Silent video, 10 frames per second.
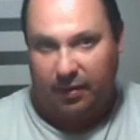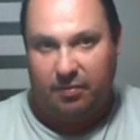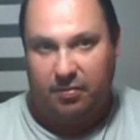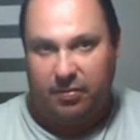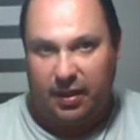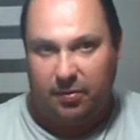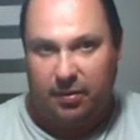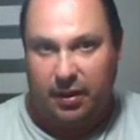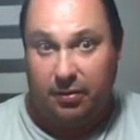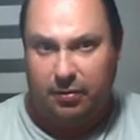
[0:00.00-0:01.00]

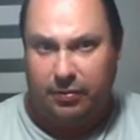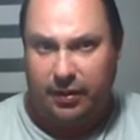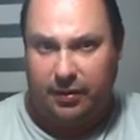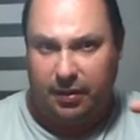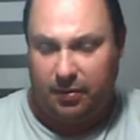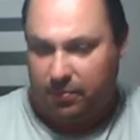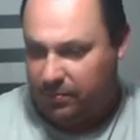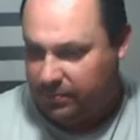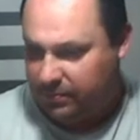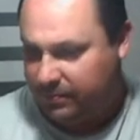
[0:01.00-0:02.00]
Fábula
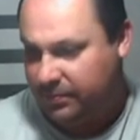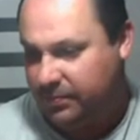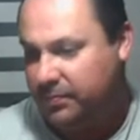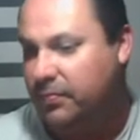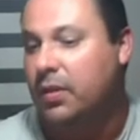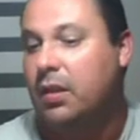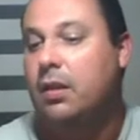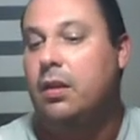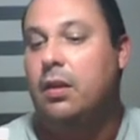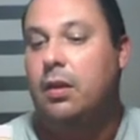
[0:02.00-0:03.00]
91.
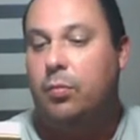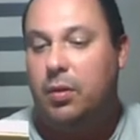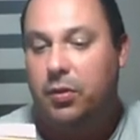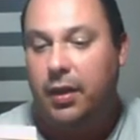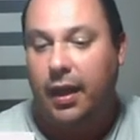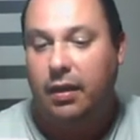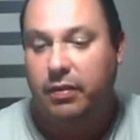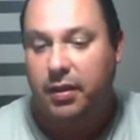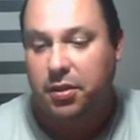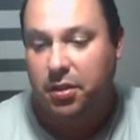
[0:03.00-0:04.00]
Uma mulher que
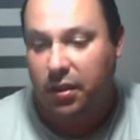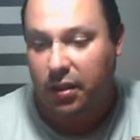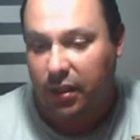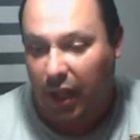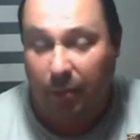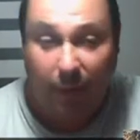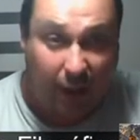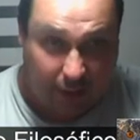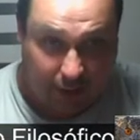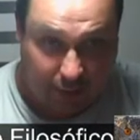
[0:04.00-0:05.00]
vendia
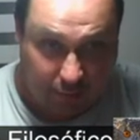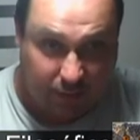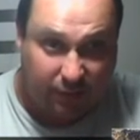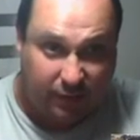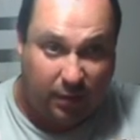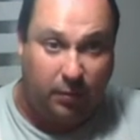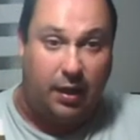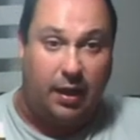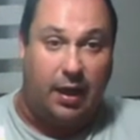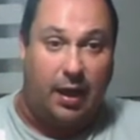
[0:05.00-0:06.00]
amaga, o nome da fábula
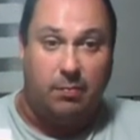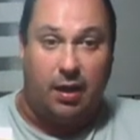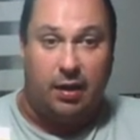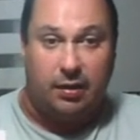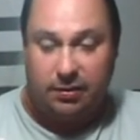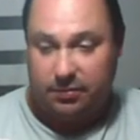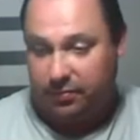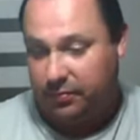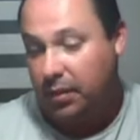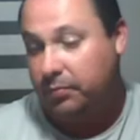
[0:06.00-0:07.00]
é amaga,
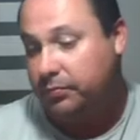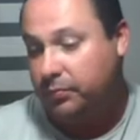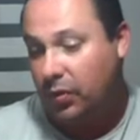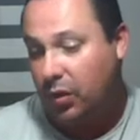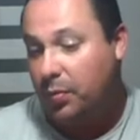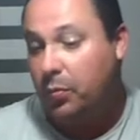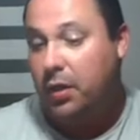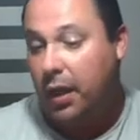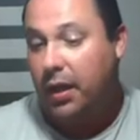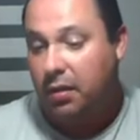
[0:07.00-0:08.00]
Uma
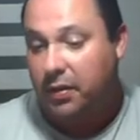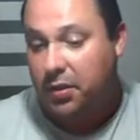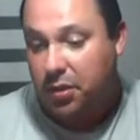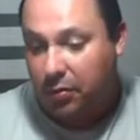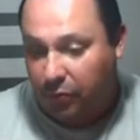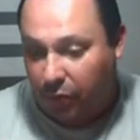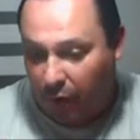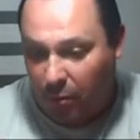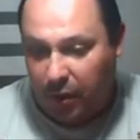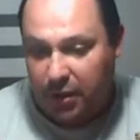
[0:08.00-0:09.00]
mulher que vendia
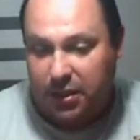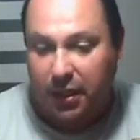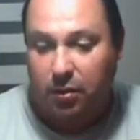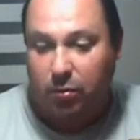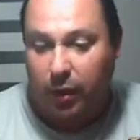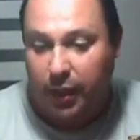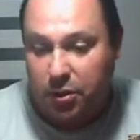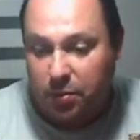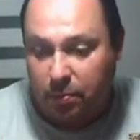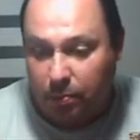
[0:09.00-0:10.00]
fórmulas e
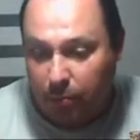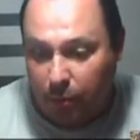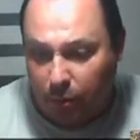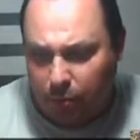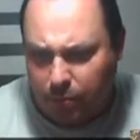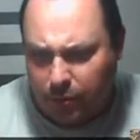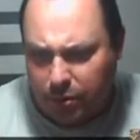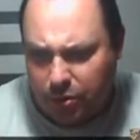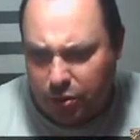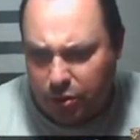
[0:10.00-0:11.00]
rituais
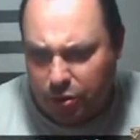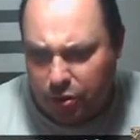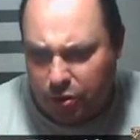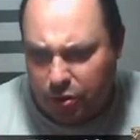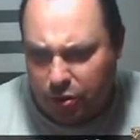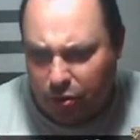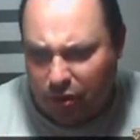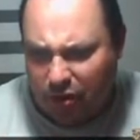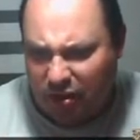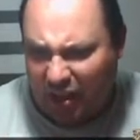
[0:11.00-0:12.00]

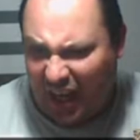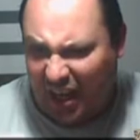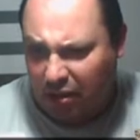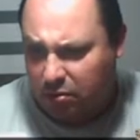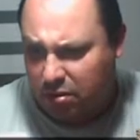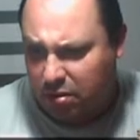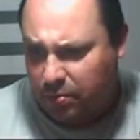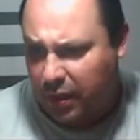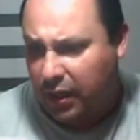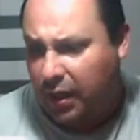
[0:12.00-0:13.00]
propiciotários
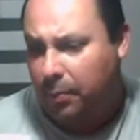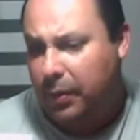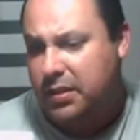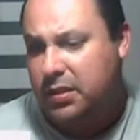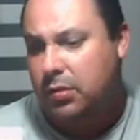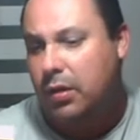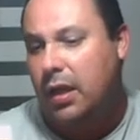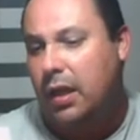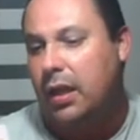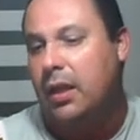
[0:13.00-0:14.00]
para
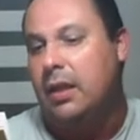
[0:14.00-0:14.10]
apaziguar